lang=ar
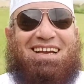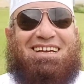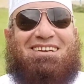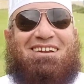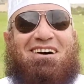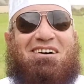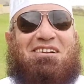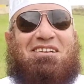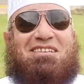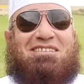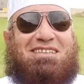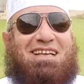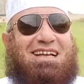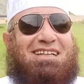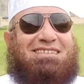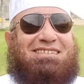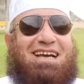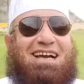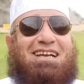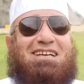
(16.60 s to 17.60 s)
إن أردت
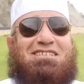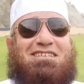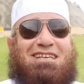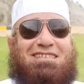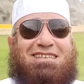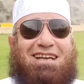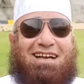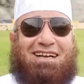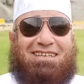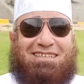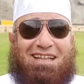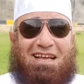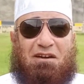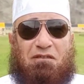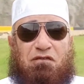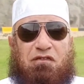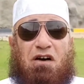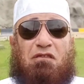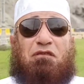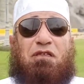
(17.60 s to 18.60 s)
أن تعيش
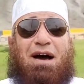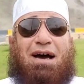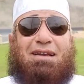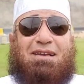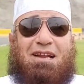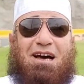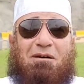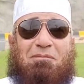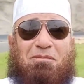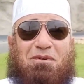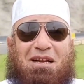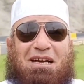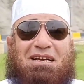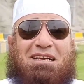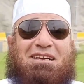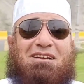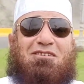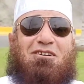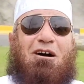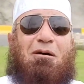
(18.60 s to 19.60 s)
سعيدا فافعل
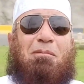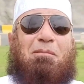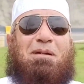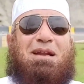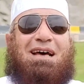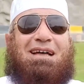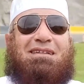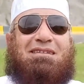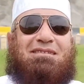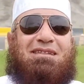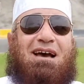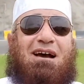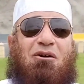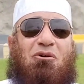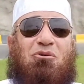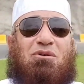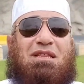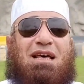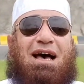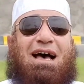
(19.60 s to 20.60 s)
أمرين قبل أن
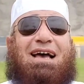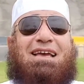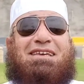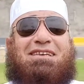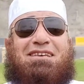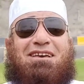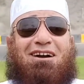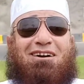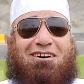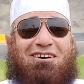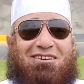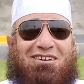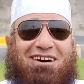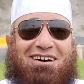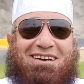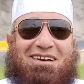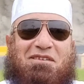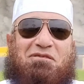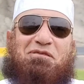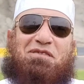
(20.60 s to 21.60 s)
تأخذ أي
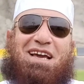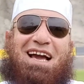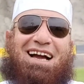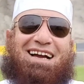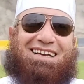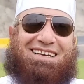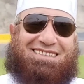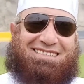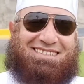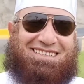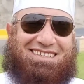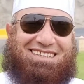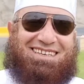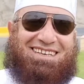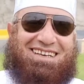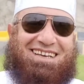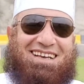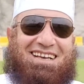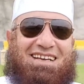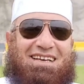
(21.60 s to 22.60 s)
قرار في حياتك
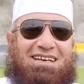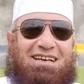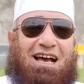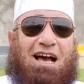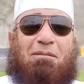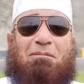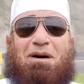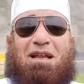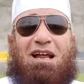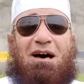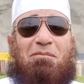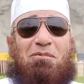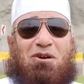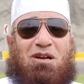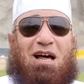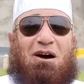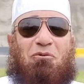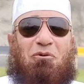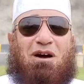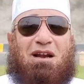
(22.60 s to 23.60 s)
أما الأمر
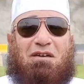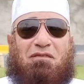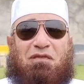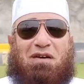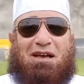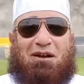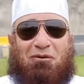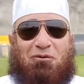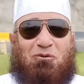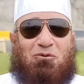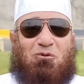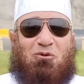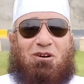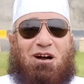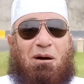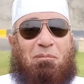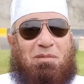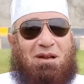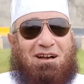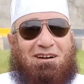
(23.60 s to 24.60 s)
الأول فيكون
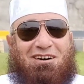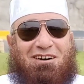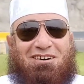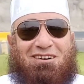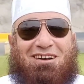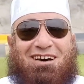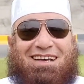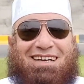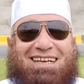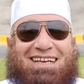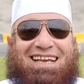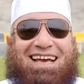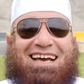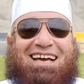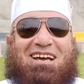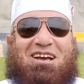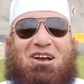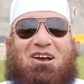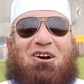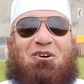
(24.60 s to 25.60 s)
قبل
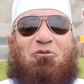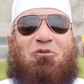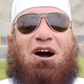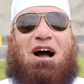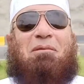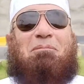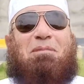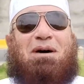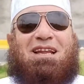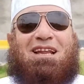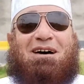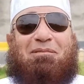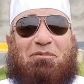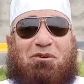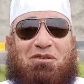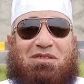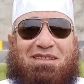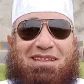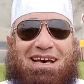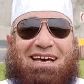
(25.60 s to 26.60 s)
قرارك وأما
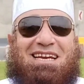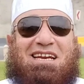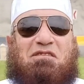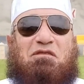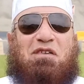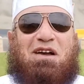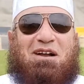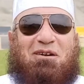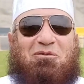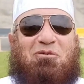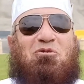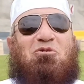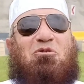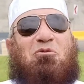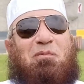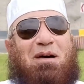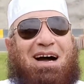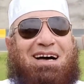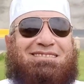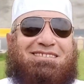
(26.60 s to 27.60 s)
الأمر الثاني
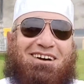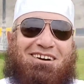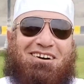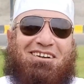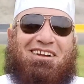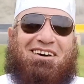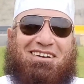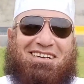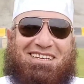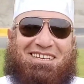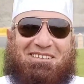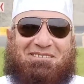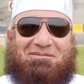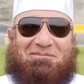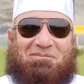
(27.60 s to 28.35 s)
فيكون بعد قرارك